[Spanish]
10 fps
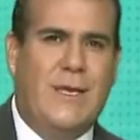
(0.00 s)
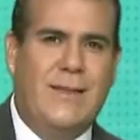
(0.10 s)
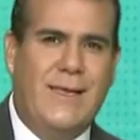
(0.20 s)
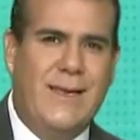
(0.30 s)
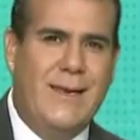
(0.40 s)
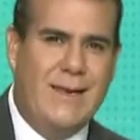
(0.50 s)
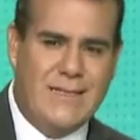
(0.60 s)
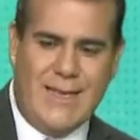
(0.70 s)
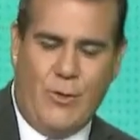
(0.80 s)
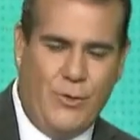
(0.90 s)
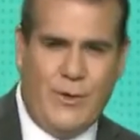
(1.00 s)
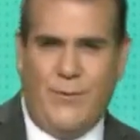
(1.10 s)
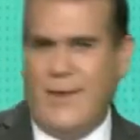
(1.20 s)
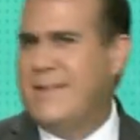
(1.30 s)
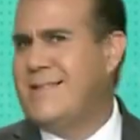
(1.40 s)
los que tienen el salón
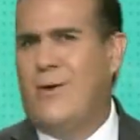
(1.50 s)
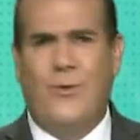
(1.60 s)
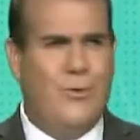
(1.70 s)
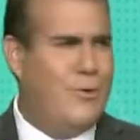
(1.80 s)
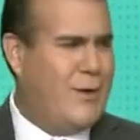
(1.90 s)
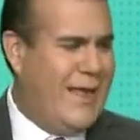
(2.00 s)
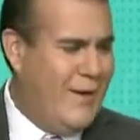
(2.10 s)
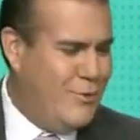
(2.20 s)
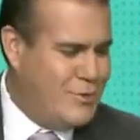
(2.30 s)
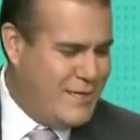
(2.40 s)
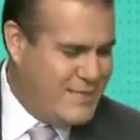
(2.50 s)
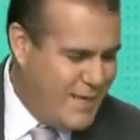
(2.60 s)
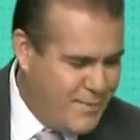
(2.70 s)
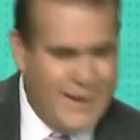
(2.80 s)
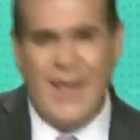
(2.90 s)
de fiesta o los que
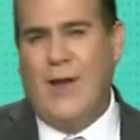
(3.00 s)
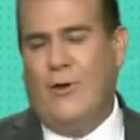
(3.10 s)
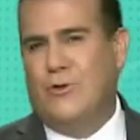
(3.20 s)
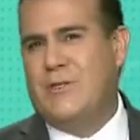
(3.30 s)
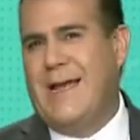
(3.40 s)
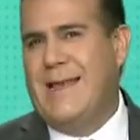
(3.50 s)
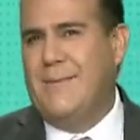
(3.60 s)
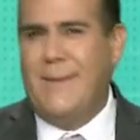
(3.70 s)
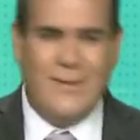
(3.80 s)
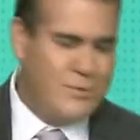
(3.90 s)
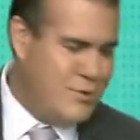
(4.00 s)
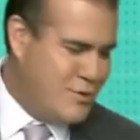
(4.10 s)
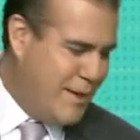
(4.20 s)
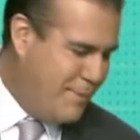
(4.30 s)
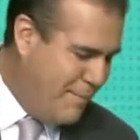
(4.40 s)
sirven los alimentos,
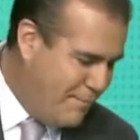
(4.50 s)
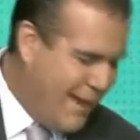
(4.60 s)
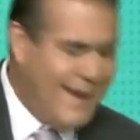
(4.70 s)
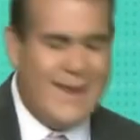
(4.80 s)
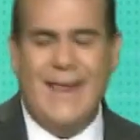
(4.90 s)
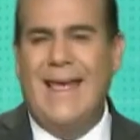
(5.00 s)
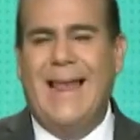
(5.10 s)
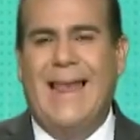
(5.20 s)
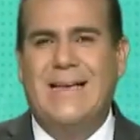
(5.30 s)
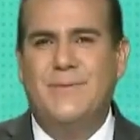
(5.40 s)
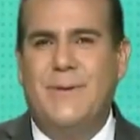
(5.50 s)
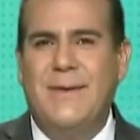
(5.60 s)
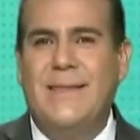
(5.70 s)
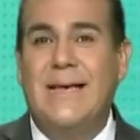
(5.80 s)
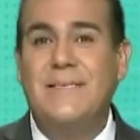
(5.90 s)
los que preparan las
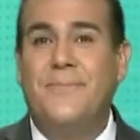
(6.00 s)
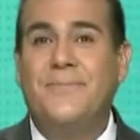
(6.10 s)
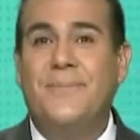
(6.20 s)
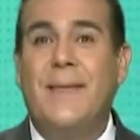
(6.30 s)
bebidas,